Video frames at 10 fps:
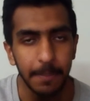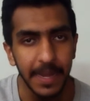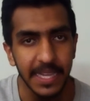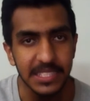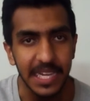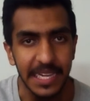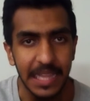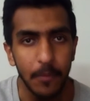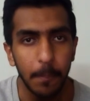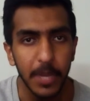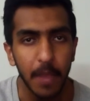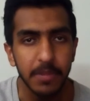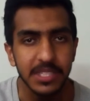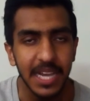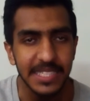पड़ेंगे सारे तब वो प्ले ऑफ
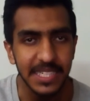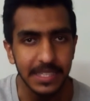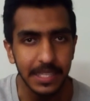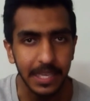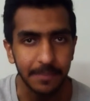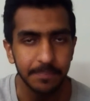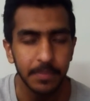तक जा सकते हैं